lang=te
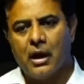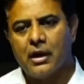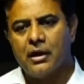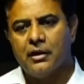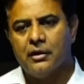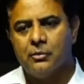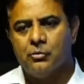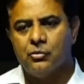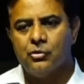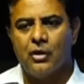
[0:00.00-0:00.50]

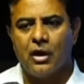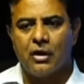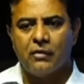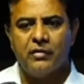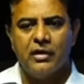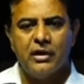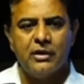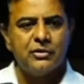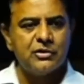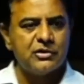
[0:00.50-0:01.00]
మాకంటే ముందు
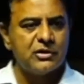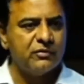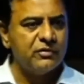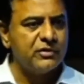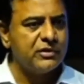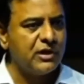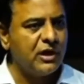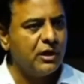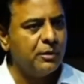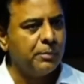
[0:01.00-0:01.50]
అరవై ఐదు
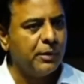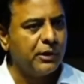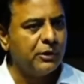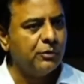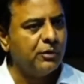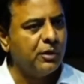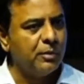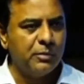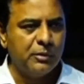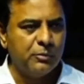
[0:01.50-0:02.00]
సంవత్సరాల
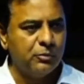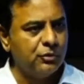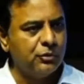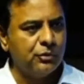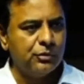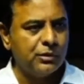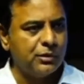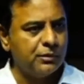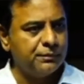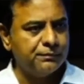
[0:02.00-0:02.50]
పని కూడా మీ
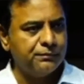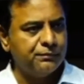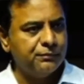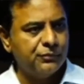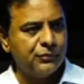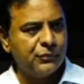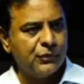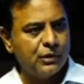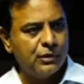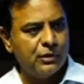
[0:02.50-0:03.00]
ముందుంది
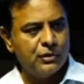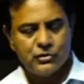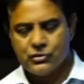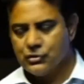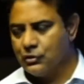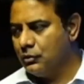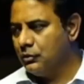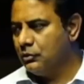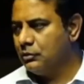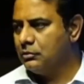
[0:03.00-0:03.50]

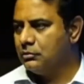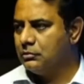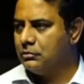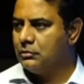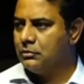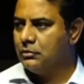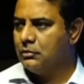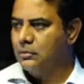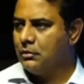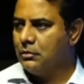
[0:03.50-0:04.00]
సో
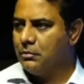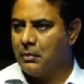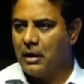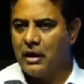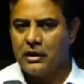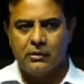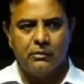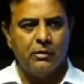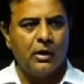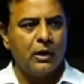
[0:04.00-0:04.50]

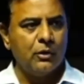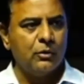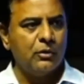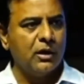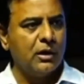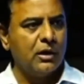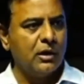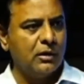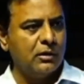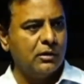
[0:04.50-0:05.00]
మాదేమో
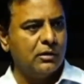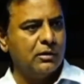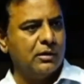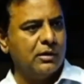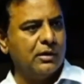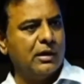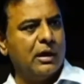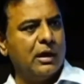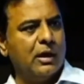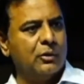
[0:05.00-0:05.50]
ఆరున్నర
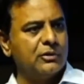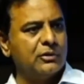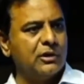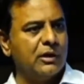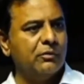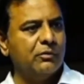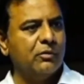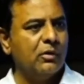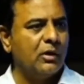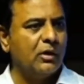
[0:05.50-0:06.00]

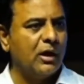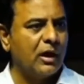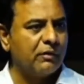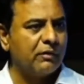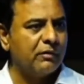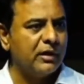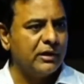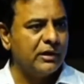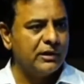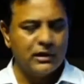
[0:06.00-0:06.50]
అవతలేమో
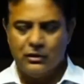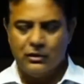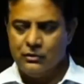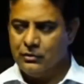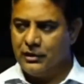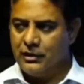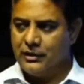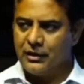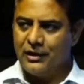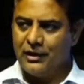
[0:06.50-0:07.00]
అరవై
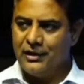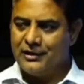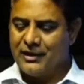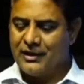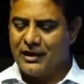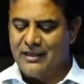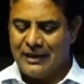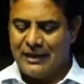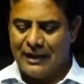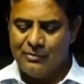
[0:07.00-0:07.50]
ఐదేళ్ళు
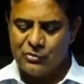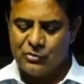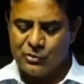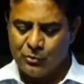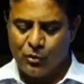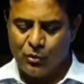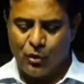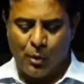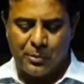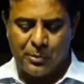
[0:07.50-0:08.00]
లిటరలీ టెన్
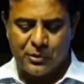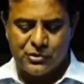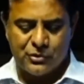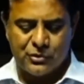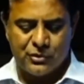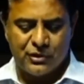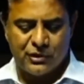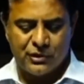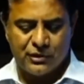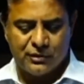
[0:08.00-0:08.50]
టైమ్స్ మోర్
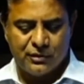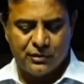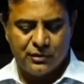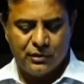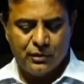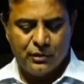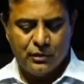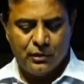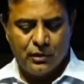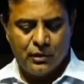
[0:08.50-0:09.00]
ఆపర్చునిటీ
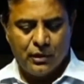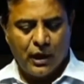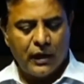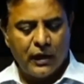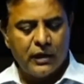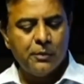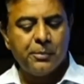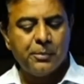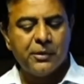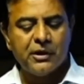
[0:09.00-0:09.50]

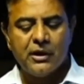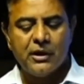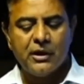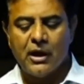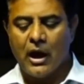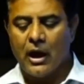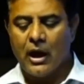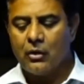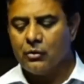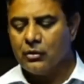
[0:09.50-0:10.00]

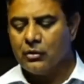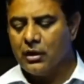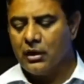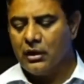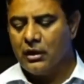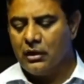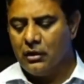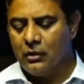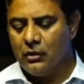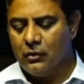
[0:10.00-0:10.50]
అయినప్పటికీ
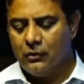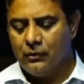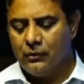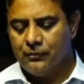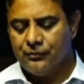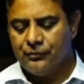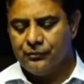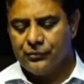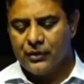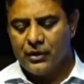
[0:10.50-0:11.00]
ఆరున్నర ఏళ్లలో
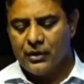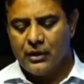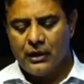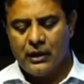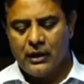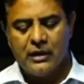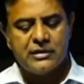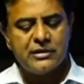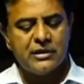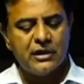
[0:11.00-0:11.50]

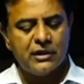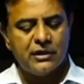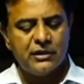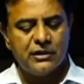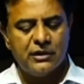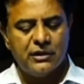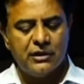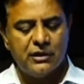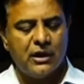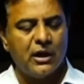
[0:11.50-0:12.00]
ఏం
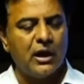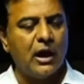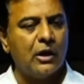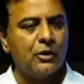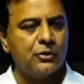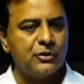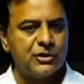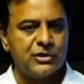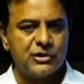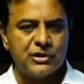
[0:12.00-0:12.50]
జరిగింది అని
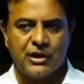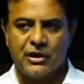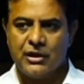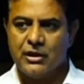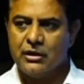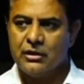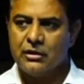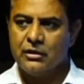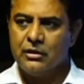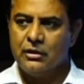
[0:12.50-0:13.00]

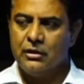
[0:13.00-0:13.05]
ఆలోచిస్తే